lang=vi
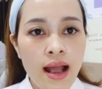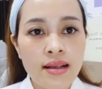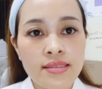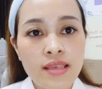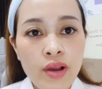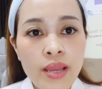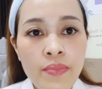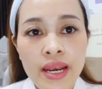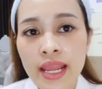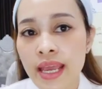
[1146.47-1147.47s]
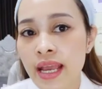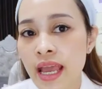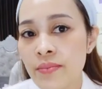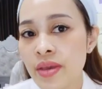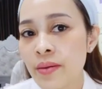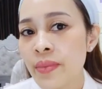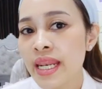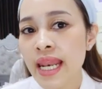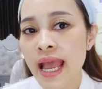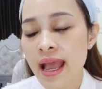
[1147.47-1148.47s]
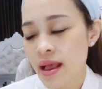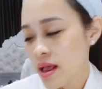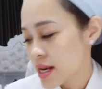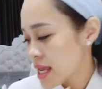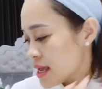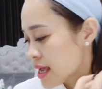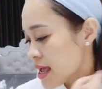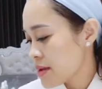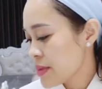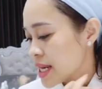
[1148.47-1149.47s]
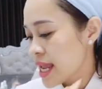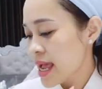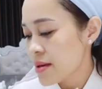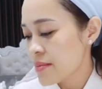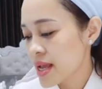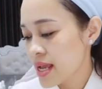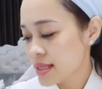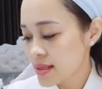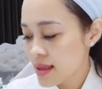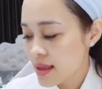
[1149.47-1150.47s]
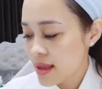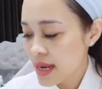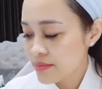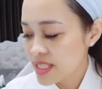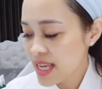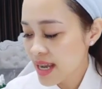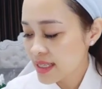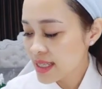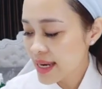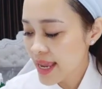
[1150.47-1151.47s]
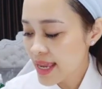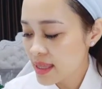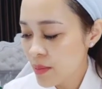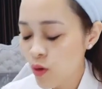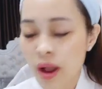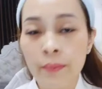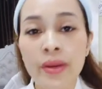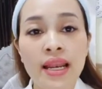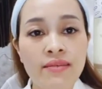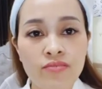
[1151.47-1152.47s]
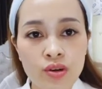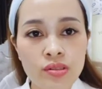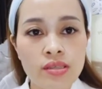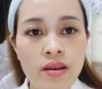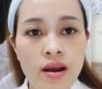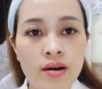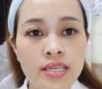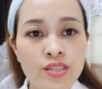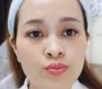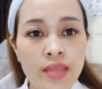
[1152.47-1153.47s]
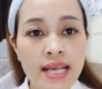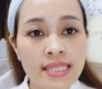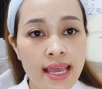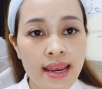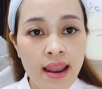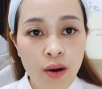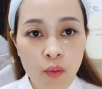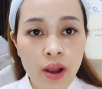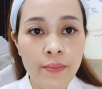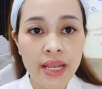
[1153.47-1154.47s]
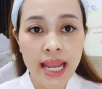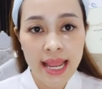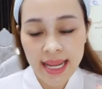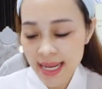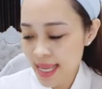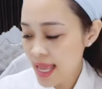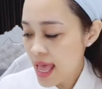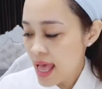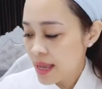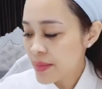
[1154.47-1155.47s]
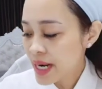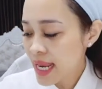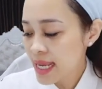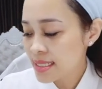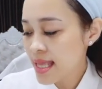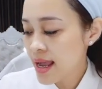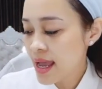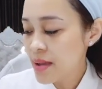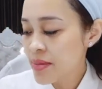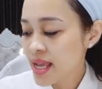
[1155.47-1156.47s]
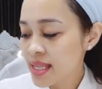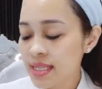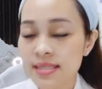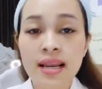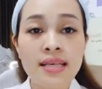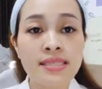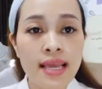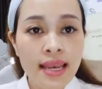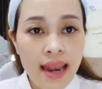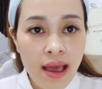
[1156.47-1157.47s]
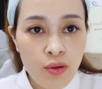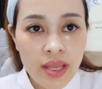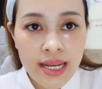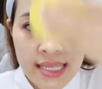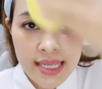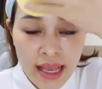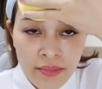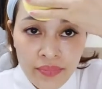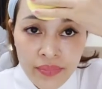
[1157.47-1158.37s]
à, sau khi mà để cái miếng mặt nạ à, để cái mặt nạ mà làm trắng như thế này tầm khoảng 15 phút sau đó thì chúng ta sẽ lau cái mặt nạ này đi cái mặt nạ dạng kem này thì rất là dễ lau nhá các chị nhá